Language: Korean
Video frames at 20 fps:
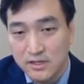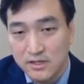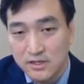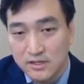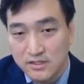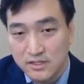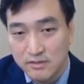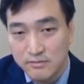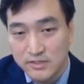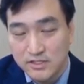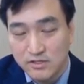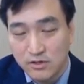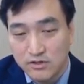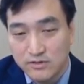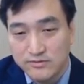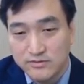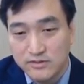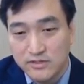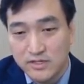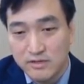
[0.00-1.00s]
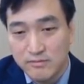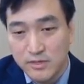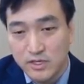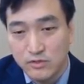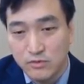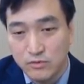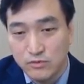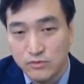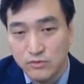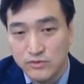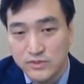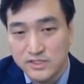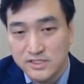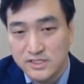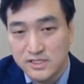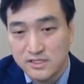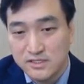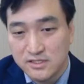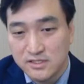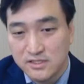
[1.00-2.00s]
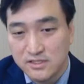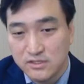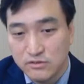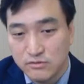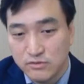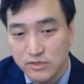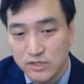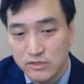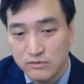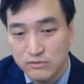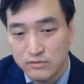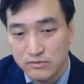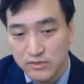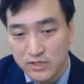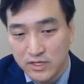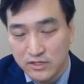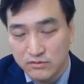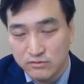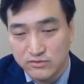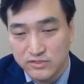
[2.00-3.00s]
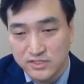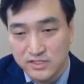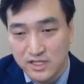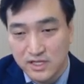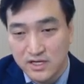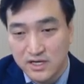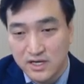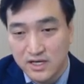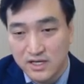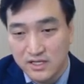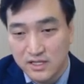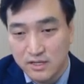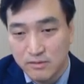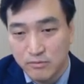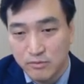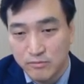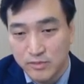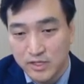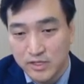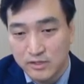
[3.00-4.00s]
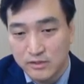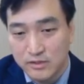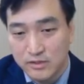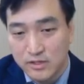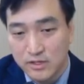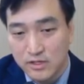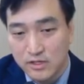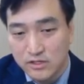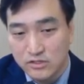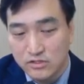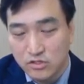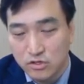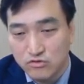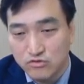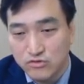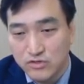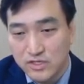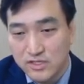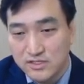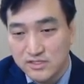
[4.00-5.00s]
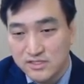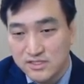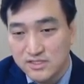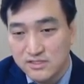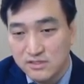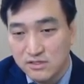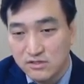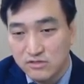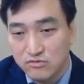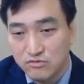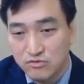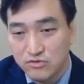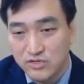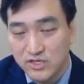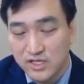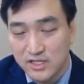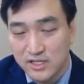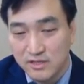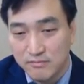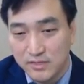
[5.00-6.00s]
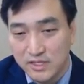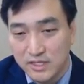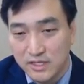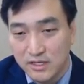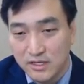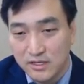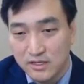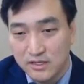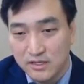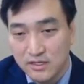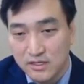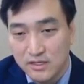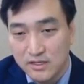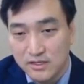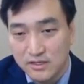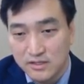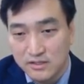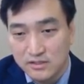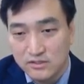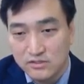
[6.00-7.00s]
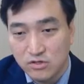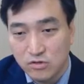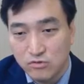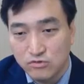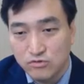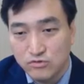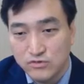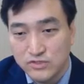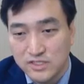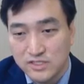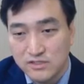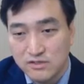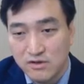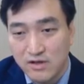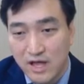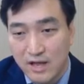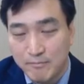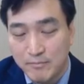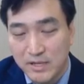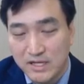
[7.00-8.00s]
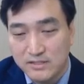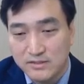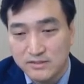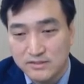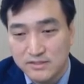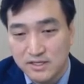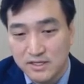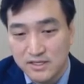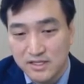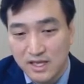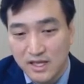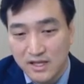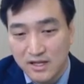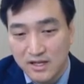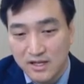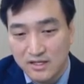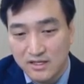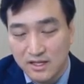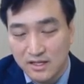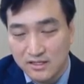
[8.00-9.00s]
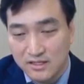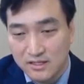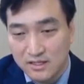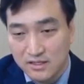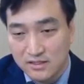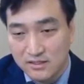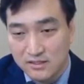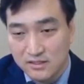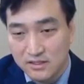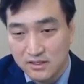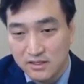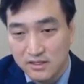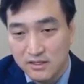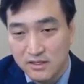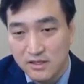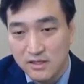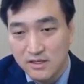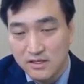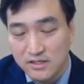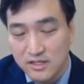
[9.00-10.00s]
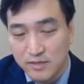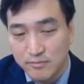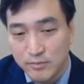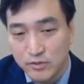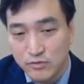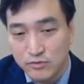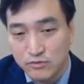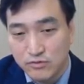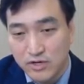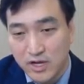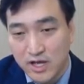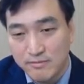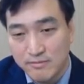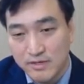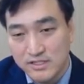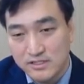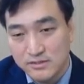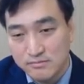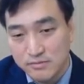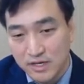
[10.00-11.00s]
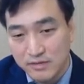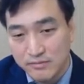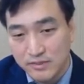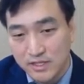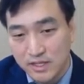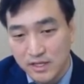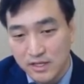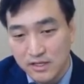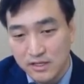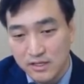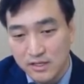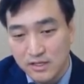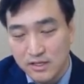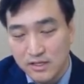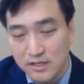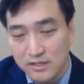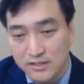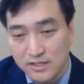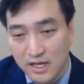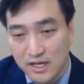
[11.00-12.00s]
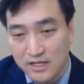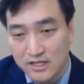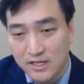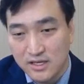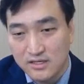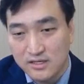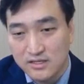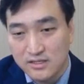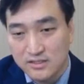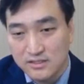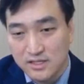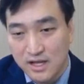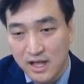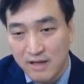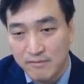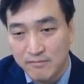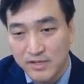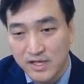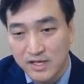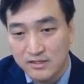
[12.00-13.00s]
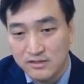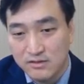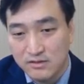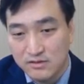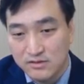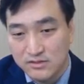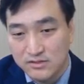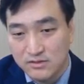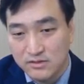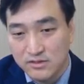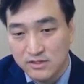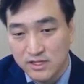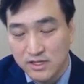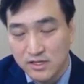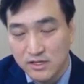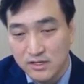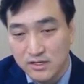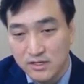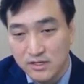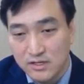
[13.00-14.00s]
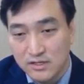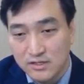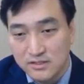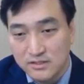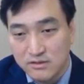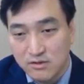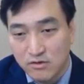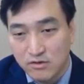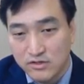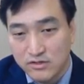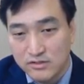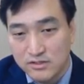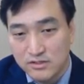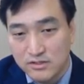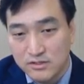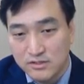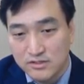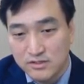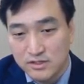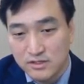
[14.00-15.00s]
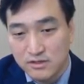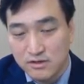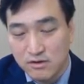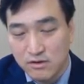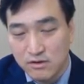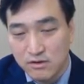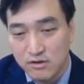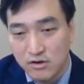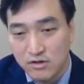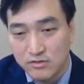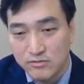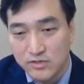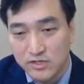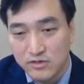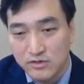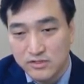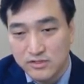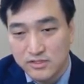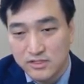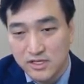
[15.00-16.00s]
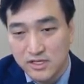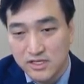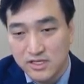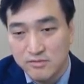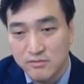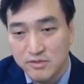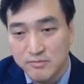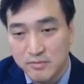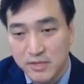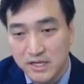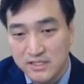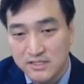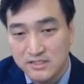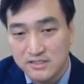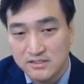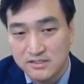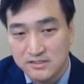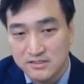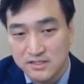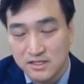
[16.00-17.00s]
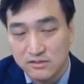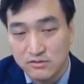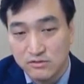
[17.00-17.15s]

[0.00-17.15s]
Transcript: 그 다음에 전립선암의 요통이 시작된 이후에도 계속 진행을 하다 보면 척추에 있는 신경을 눌리게 됩니다. 그래서 척추 신경 압박 증상이 다양하게 나타나는데 대표적으로 하반신 마비나 다리에 이제 감각이 떨어지거나 거, 이제 걸음을 걸을 때 힘이 빠지는 증상